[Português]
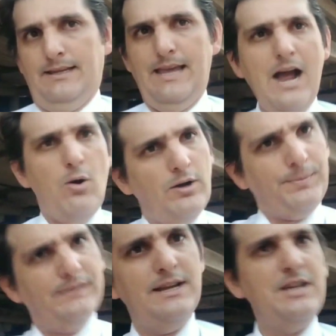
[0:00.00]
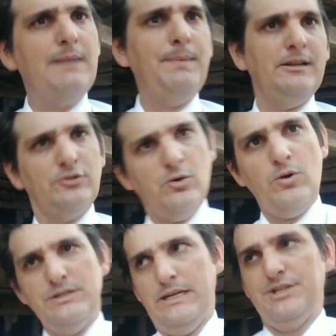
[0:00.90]
que agora o presidente ele apenas
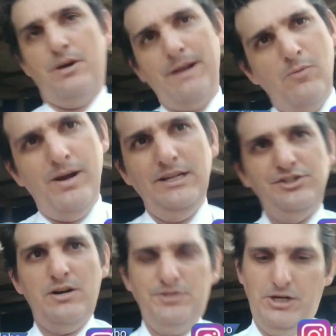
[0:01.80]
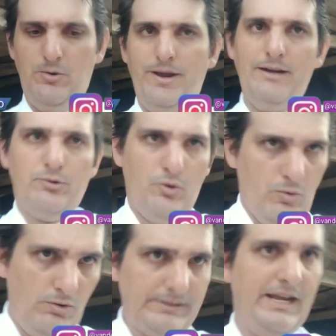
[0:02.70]
trocou de religião. Era uma religião, chegou ele,
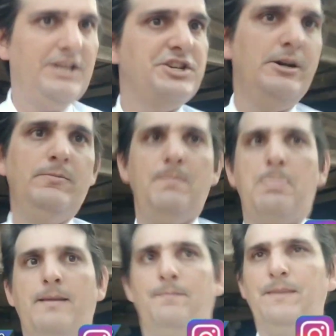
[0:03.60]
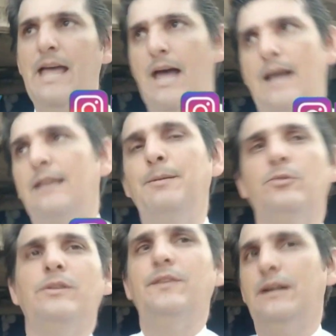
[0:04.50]
colocou outra religião. Aí as
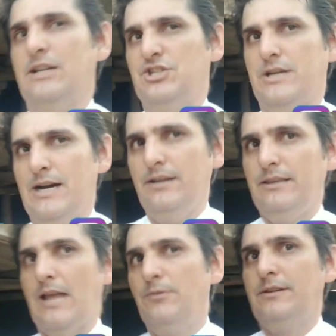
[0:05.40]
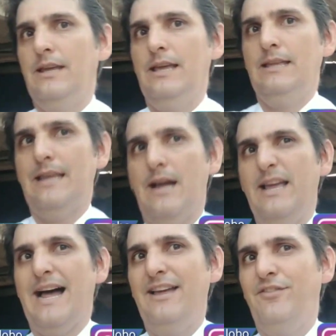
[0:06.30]
pessoas ficam criticando e tem os que têm
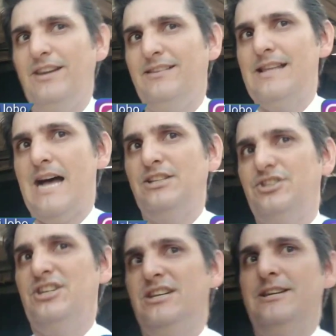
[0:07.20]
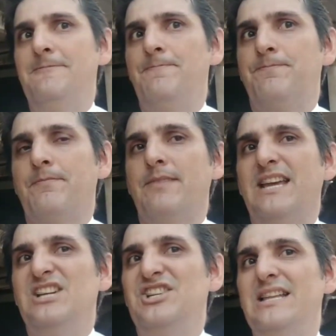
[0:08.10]
a, a infelicidade de
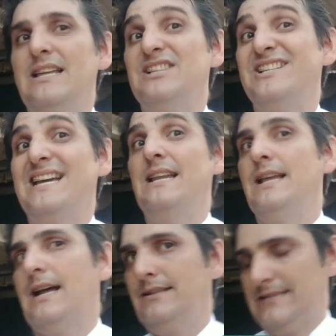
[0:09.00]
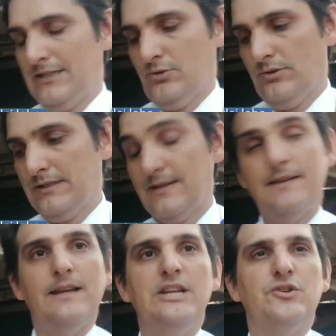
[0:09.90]
generalizar todas
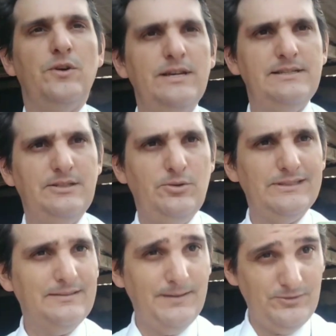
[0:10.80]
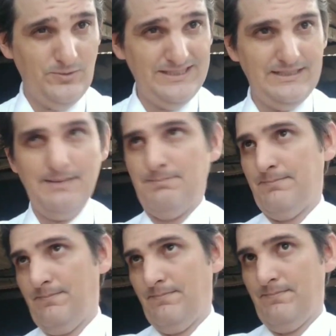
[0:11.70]
as religiões e todas as pessoas que
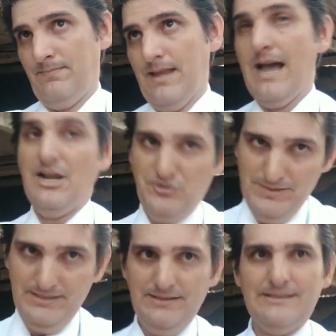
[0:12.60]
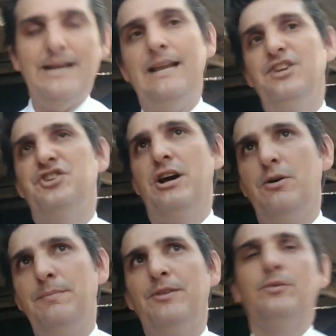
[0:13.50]
administram a
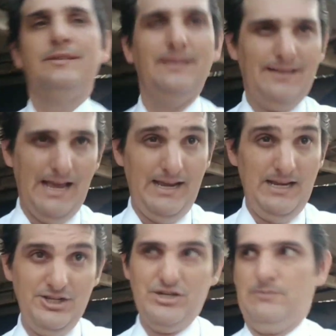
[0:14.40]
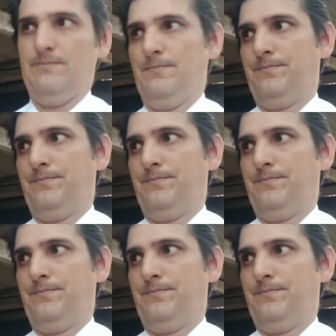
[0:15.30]
religião e pessoas que seguem a religião.